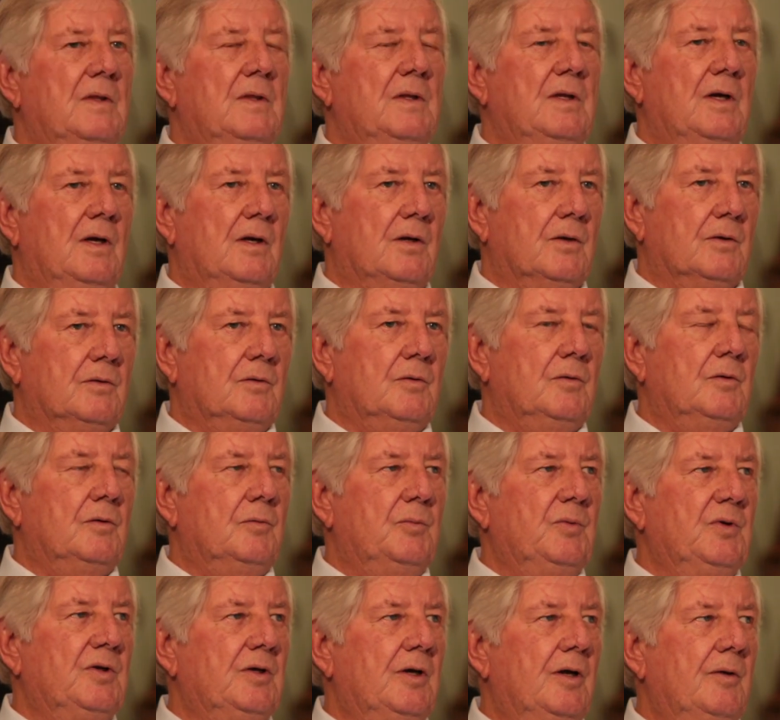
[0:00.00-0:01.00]
Ja, ich
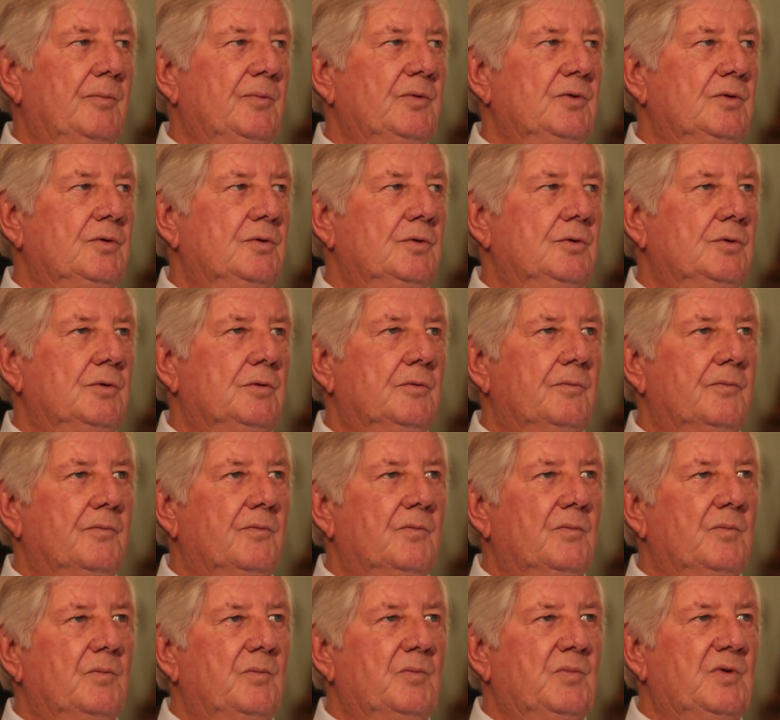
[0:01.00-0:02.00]
habe
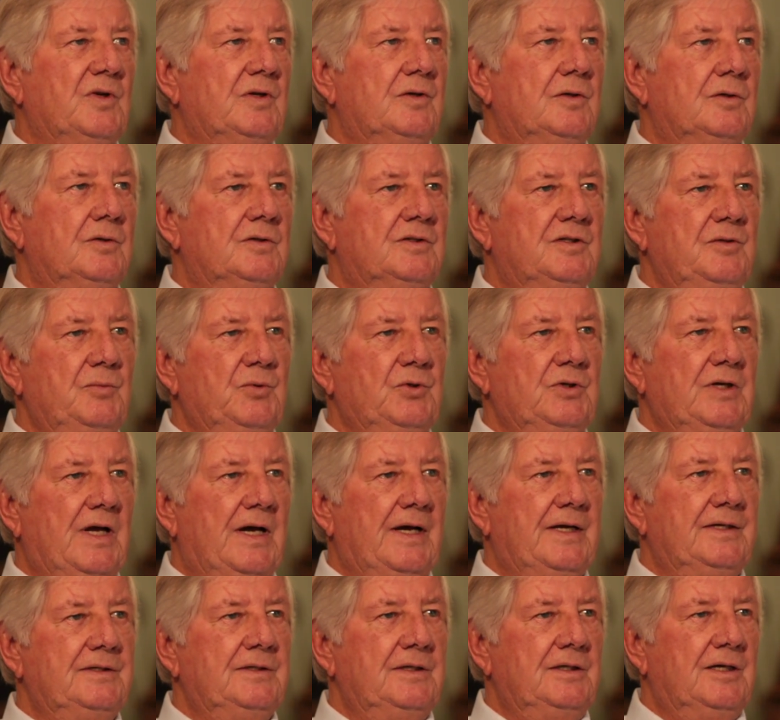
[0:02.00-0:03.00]
äh, mit
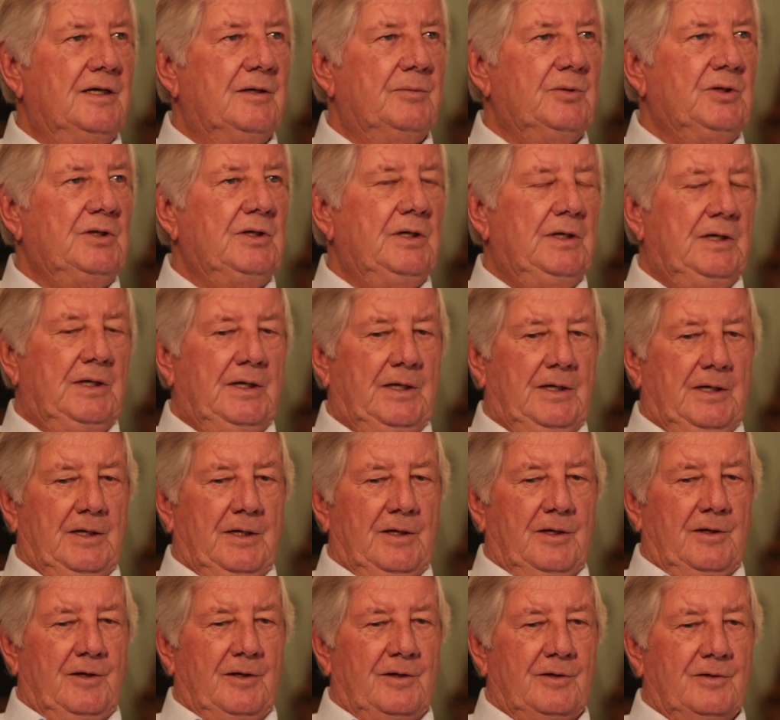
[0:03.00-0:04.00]
37 habe ich
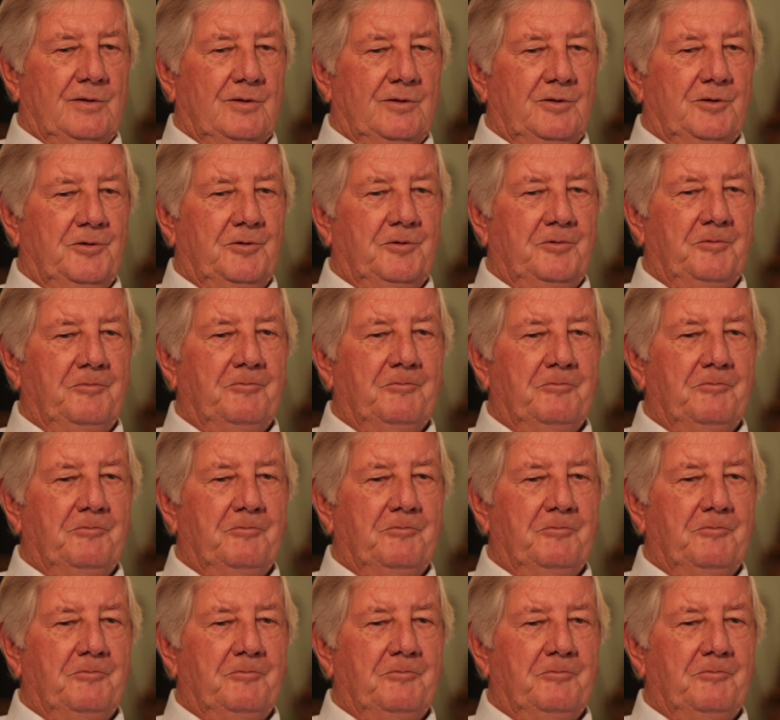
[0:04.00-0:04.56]
eine